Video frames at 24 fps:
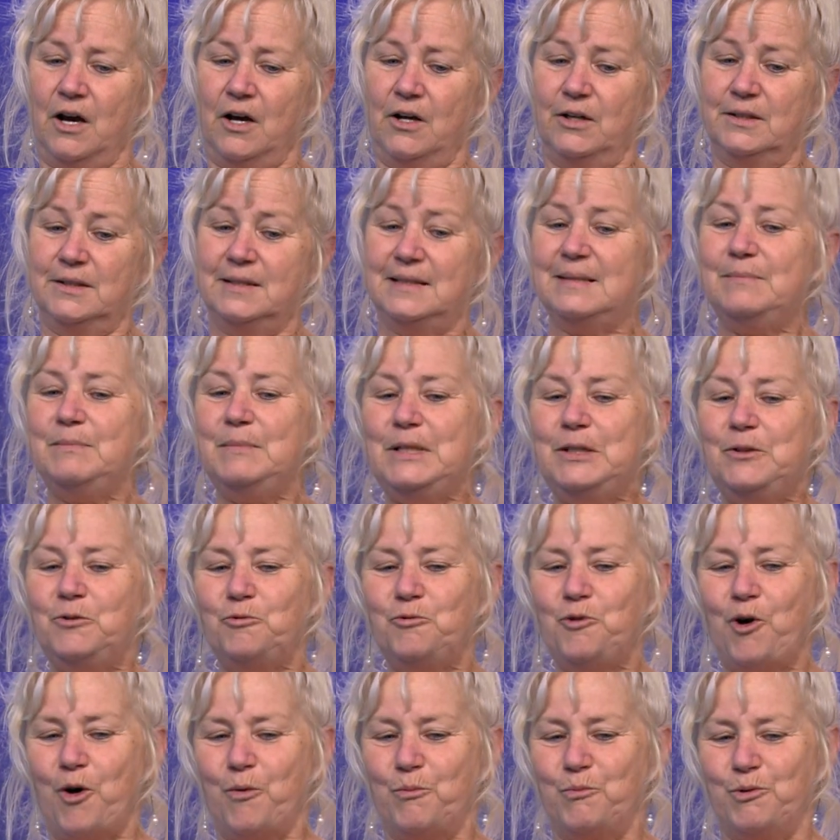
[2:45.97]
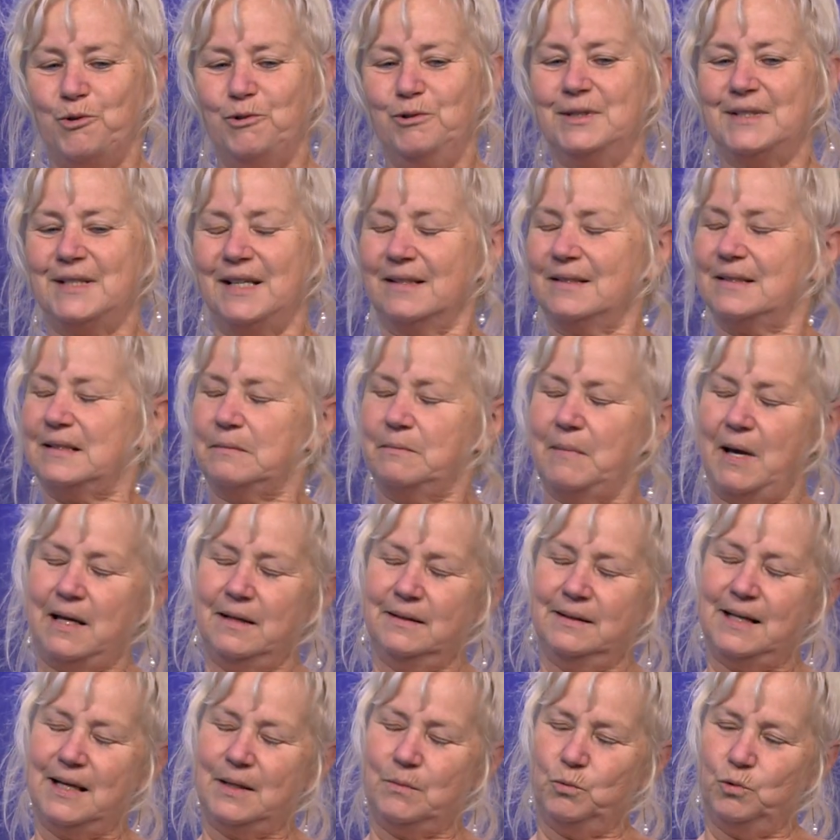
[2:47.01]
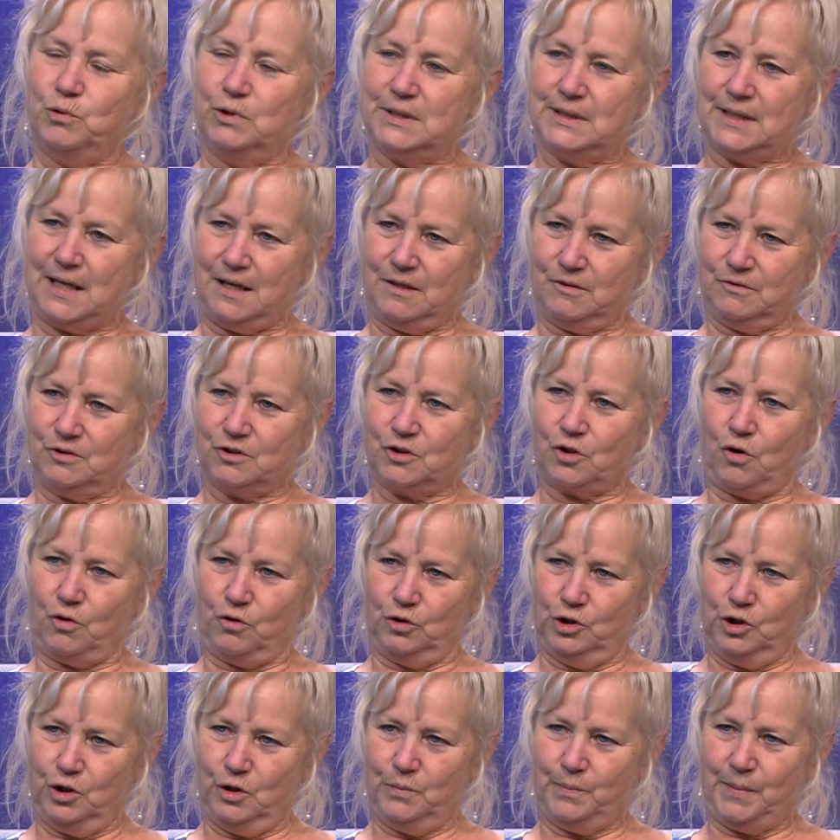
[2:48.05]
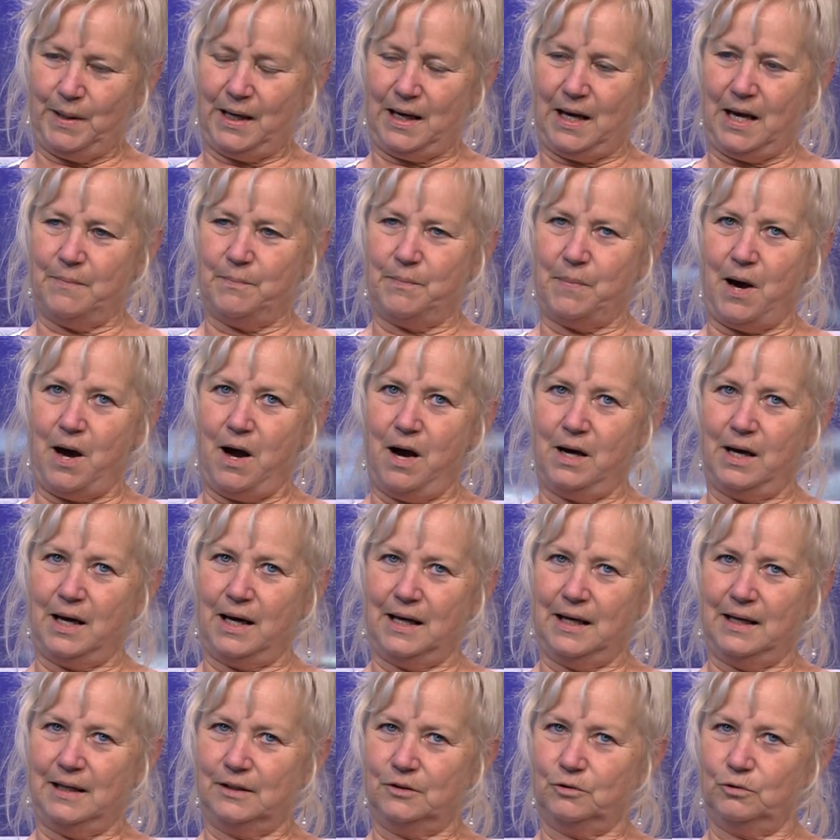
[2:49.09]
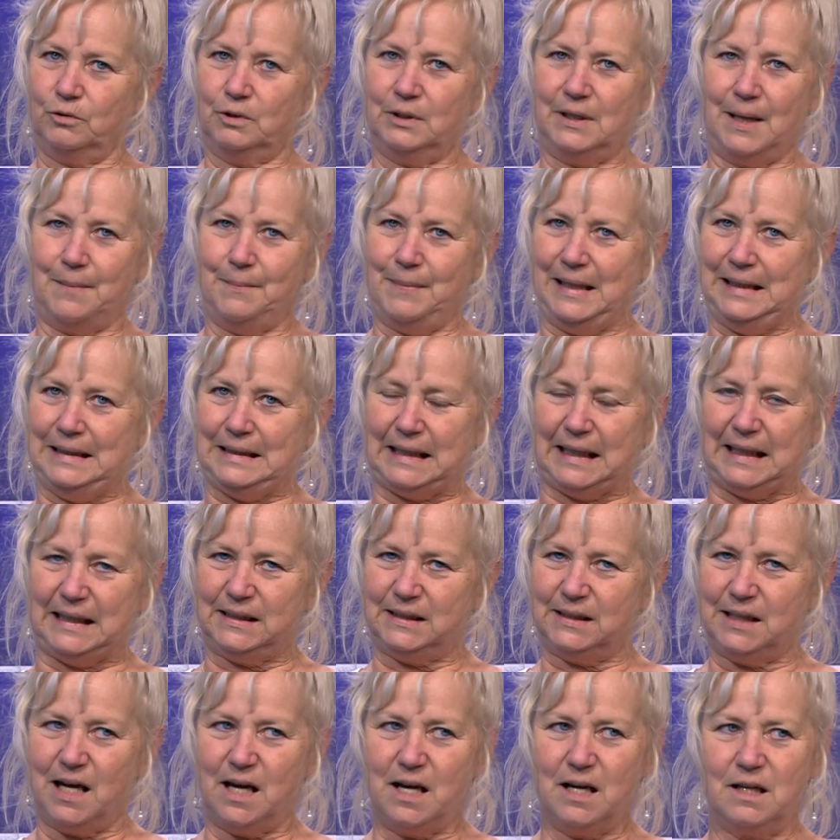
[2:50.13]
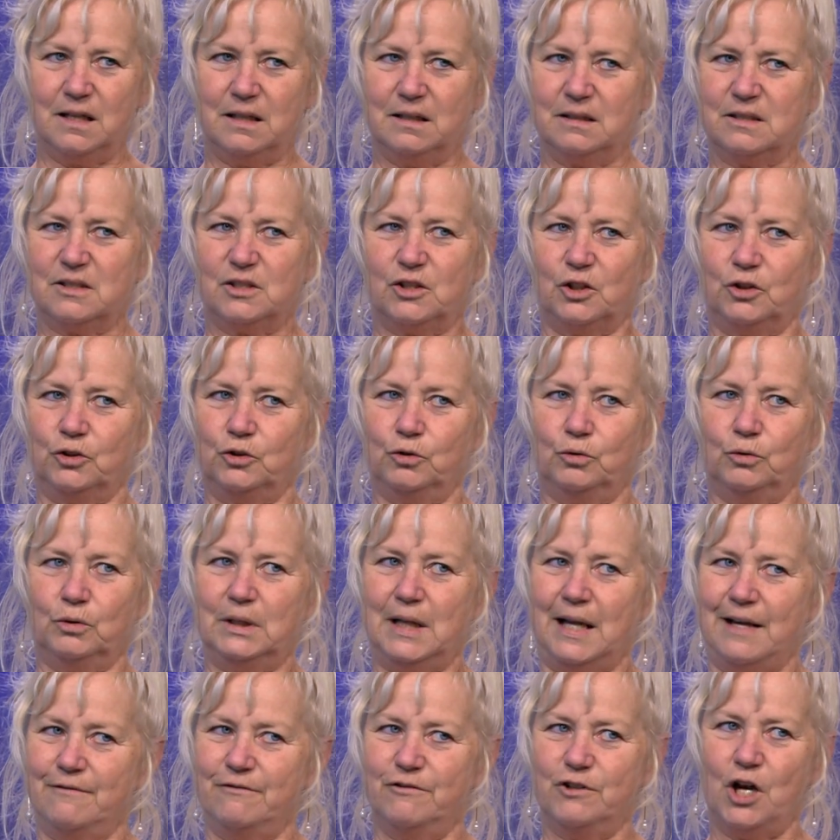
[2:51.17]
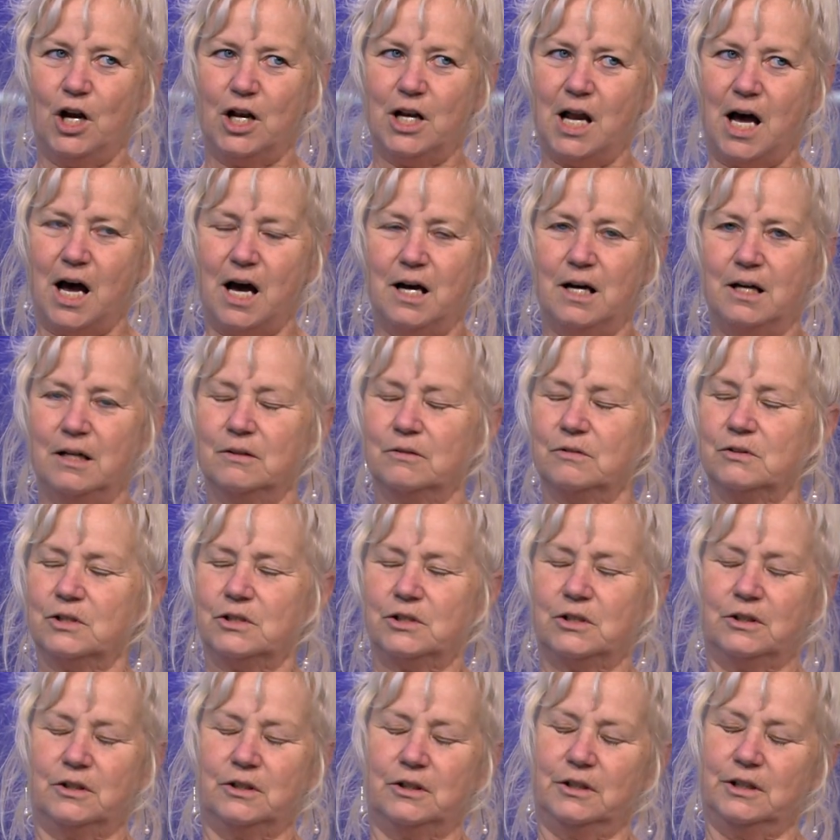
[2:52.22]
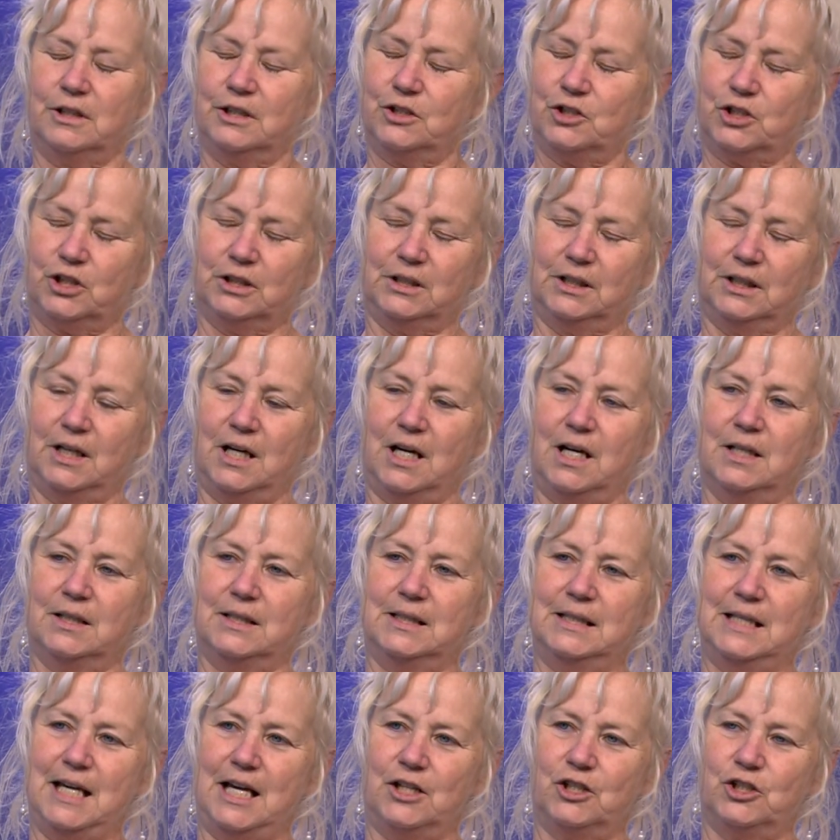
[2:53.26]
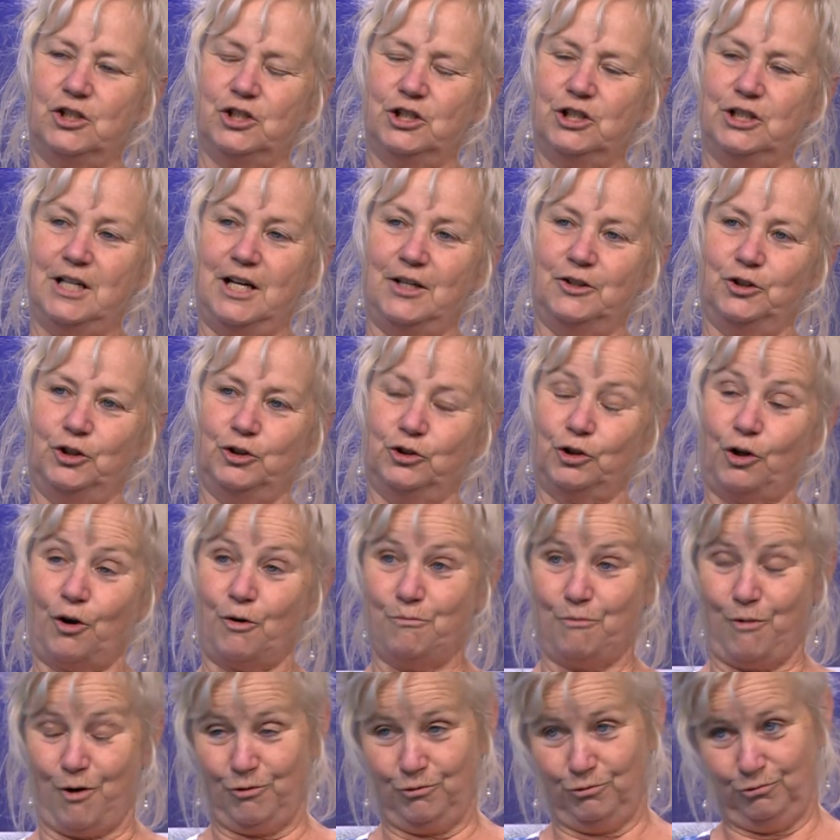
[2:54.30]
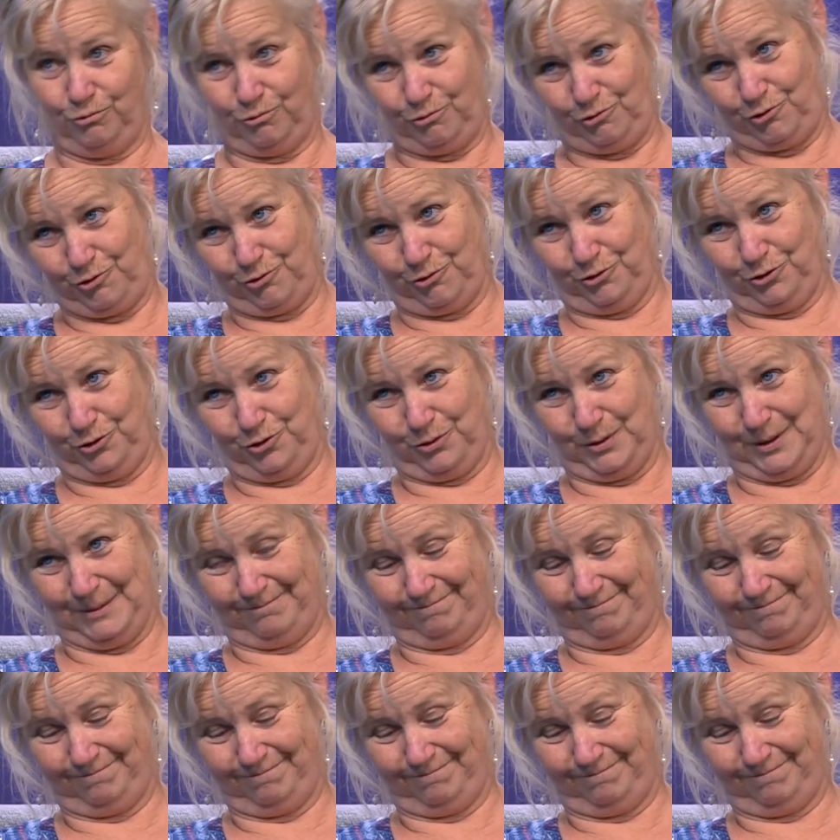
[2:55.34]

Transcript: diminue un peu le sentiment d'impuissance qu'on a par rapport à toute la maltraitance, toute la violence, euh, etc., qui agit en notre monde aujourd'hui.